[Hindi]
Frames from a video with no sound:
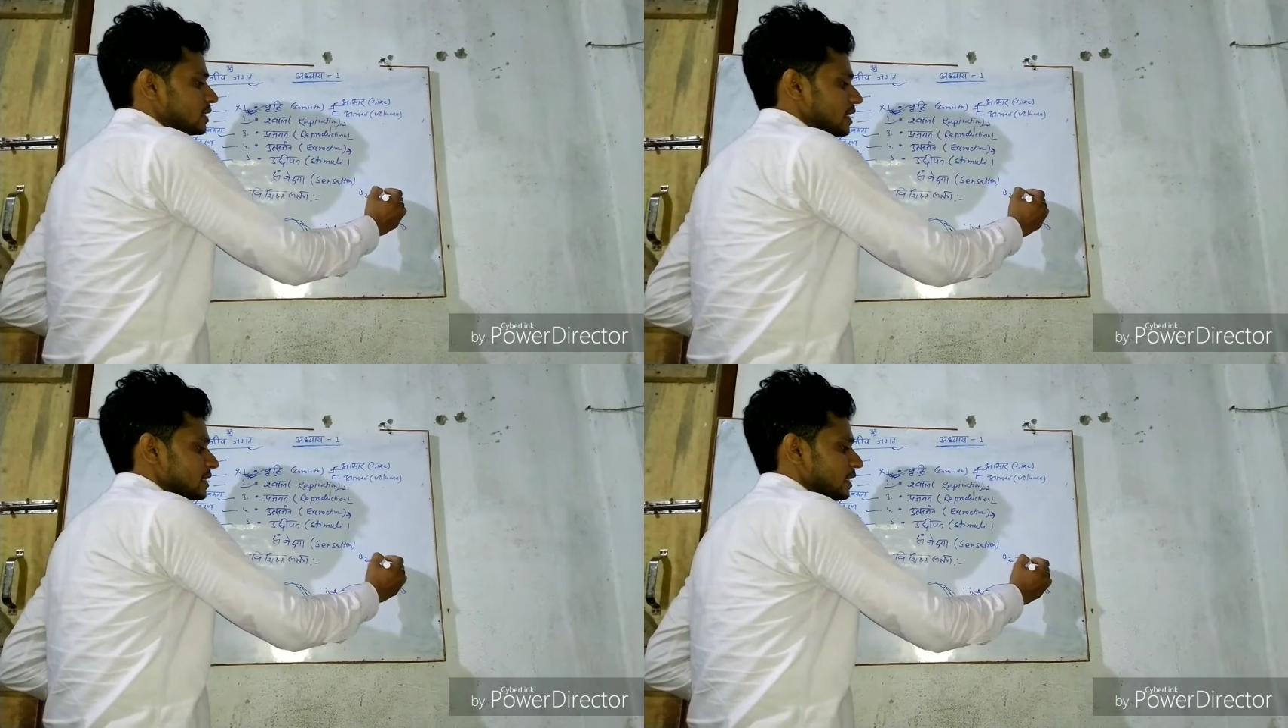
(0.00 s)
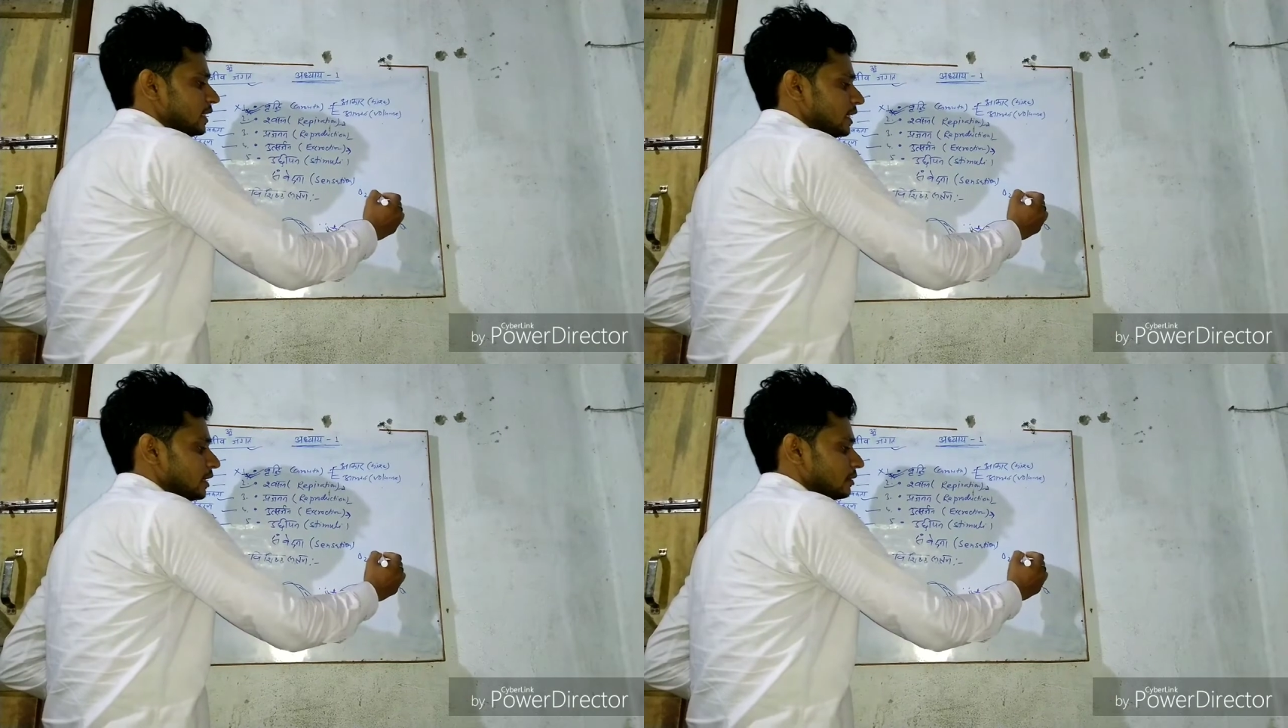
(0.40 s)
सांस
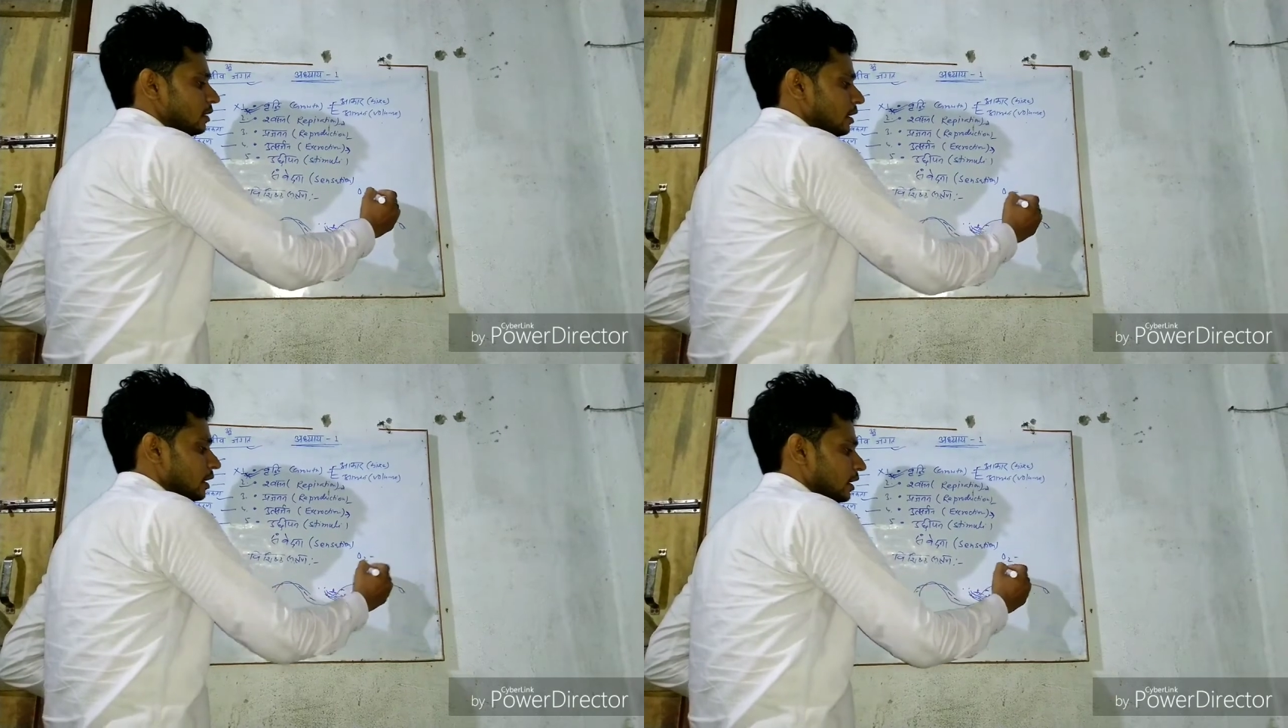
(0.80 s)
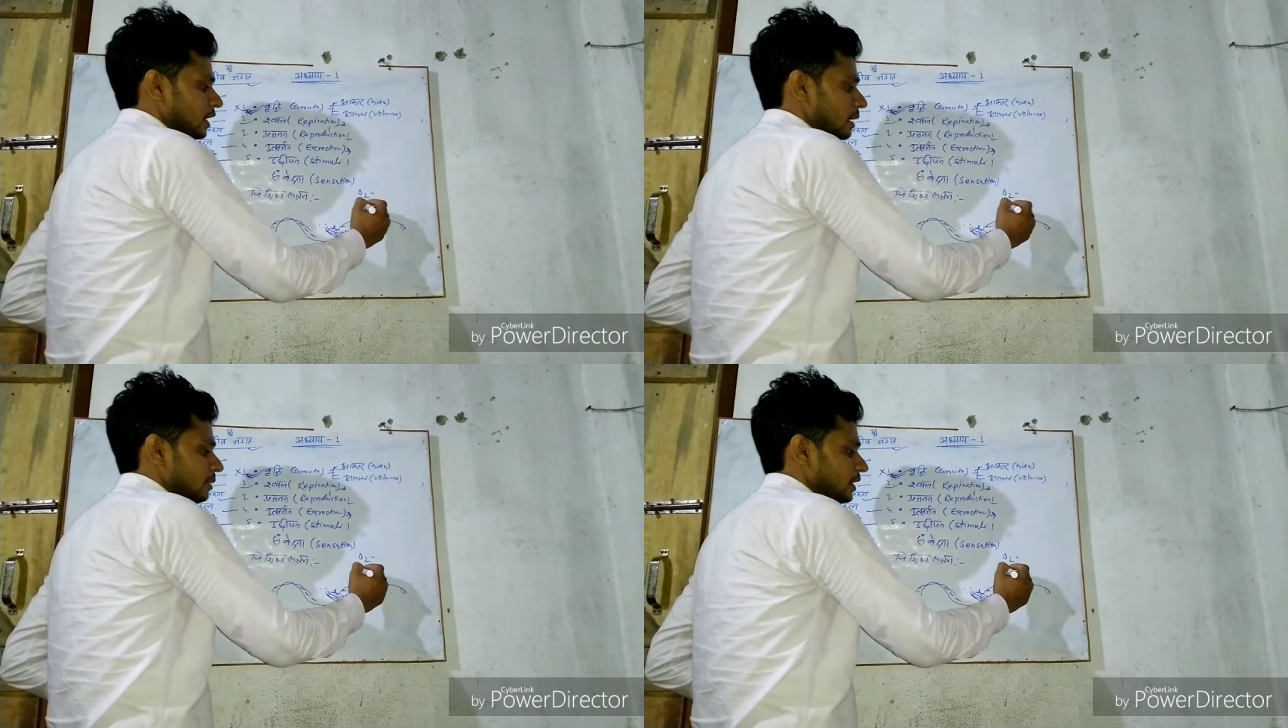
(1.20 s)
लेने की
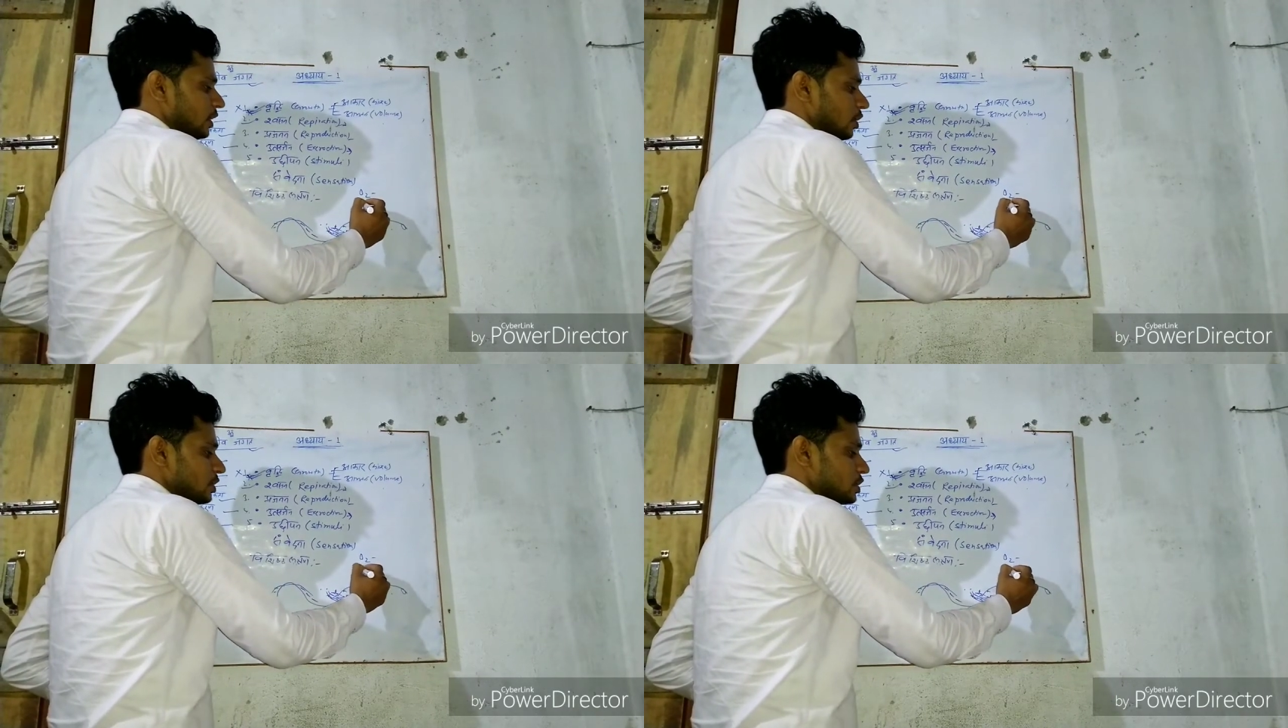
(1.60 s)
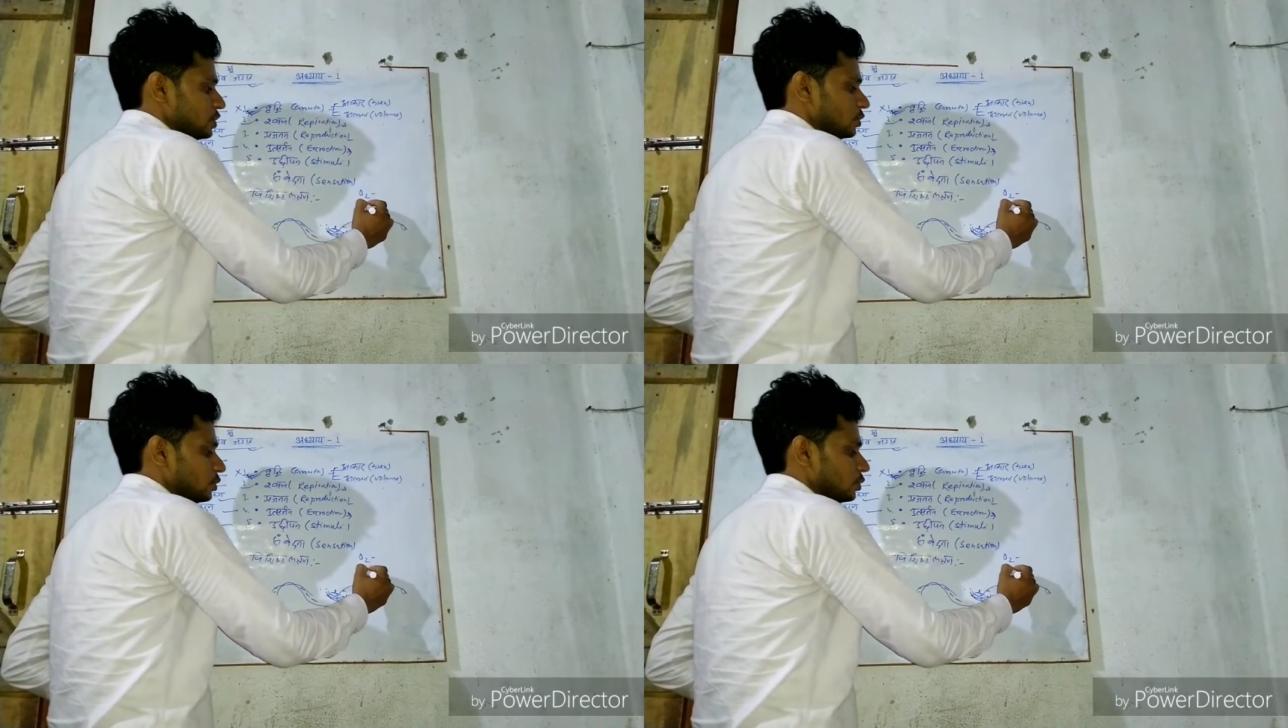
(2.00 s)
क्रिया में लेते हैं और
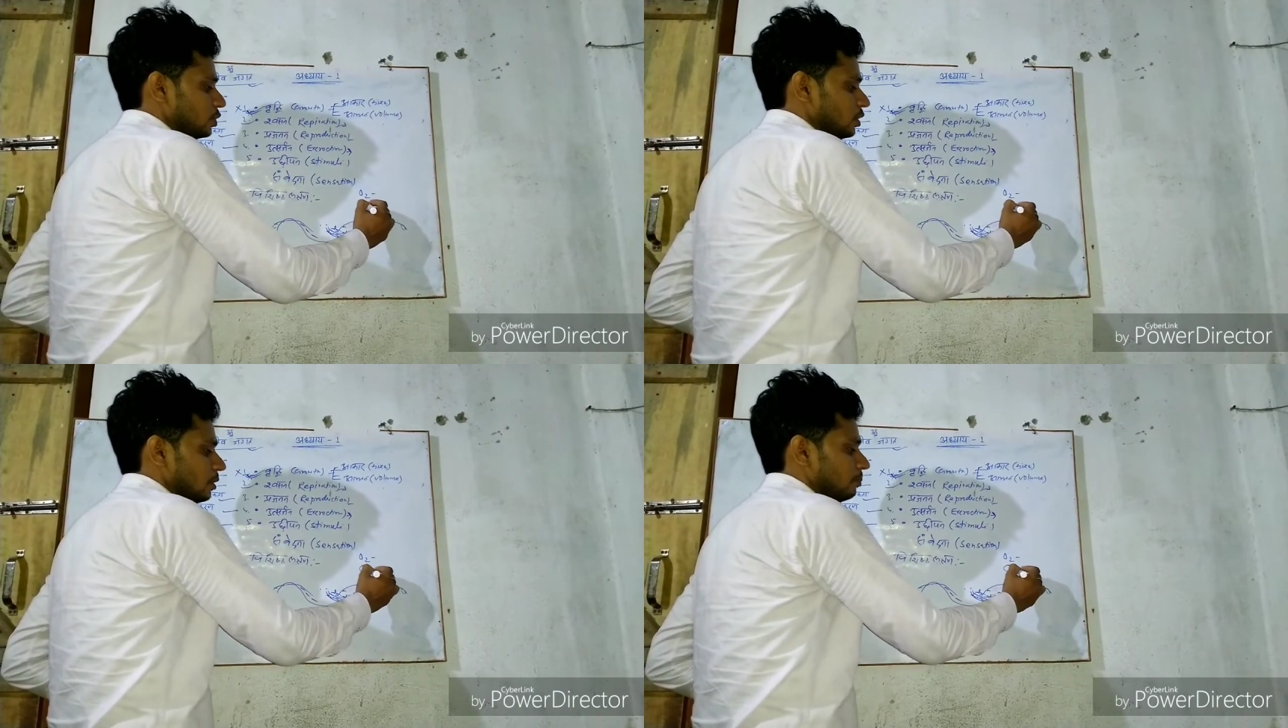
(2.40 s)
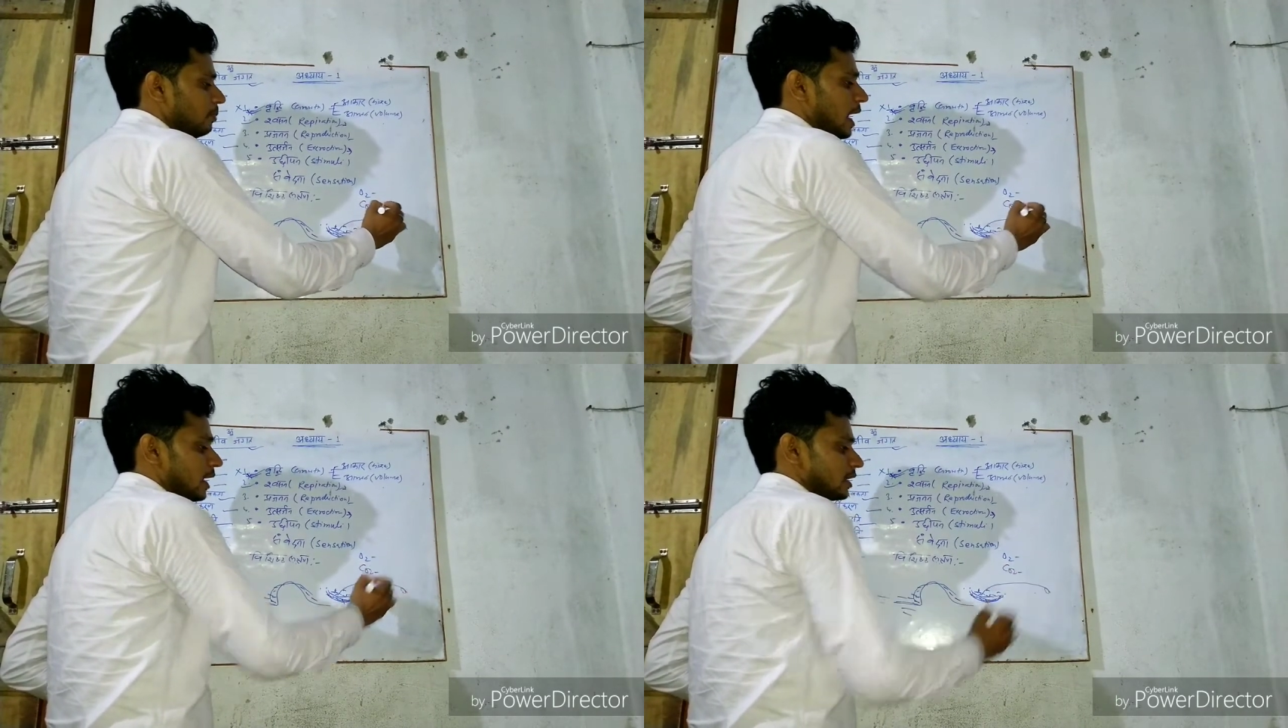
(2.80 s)
सीओ को
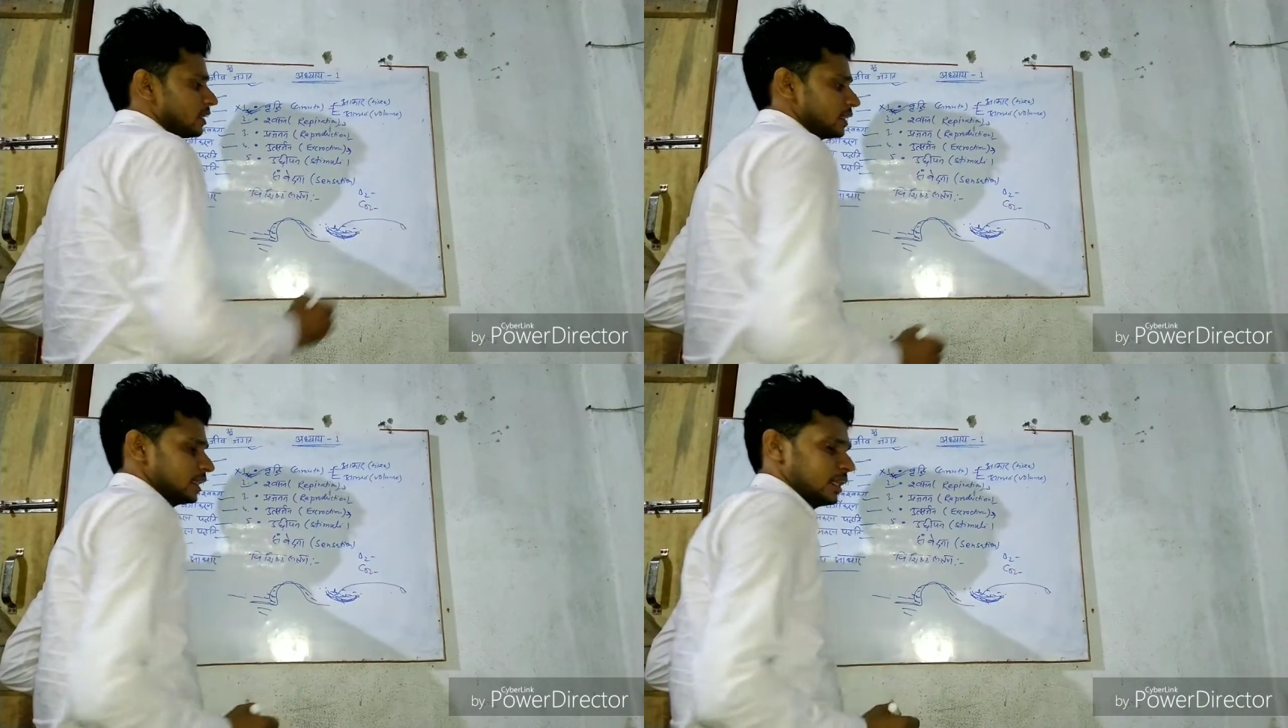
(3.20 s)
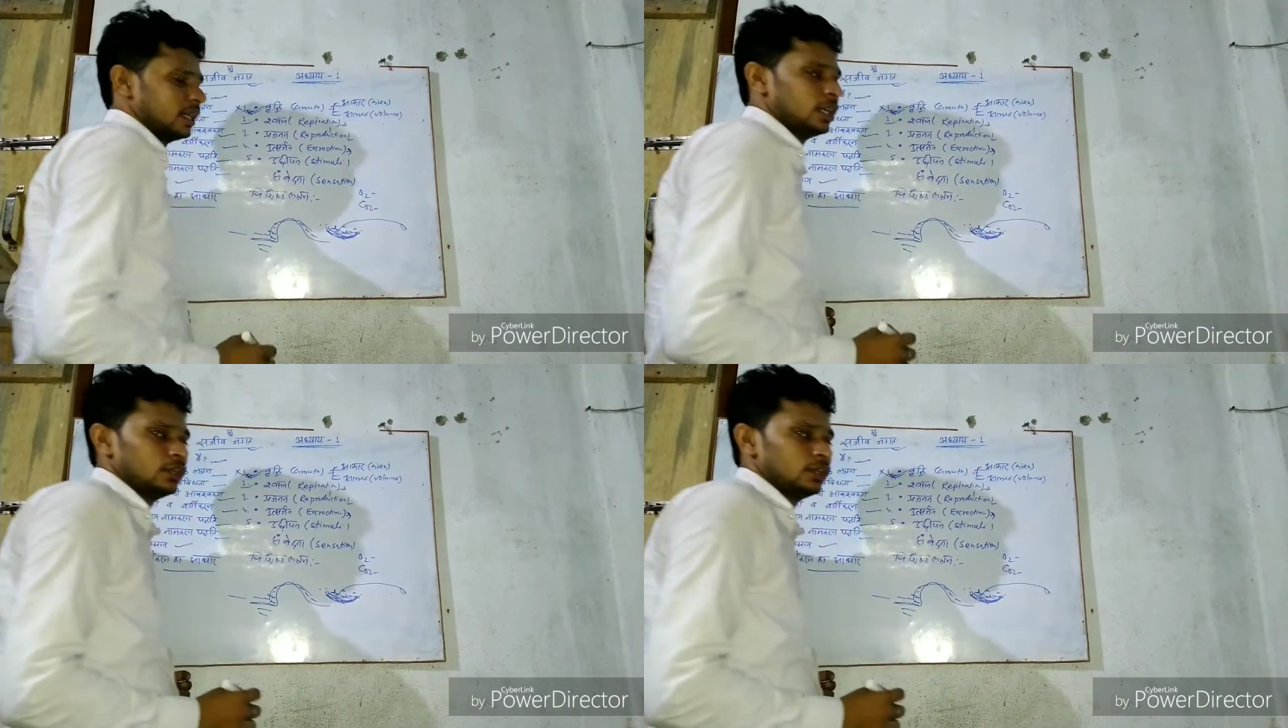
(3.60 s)
बाहर करते हैं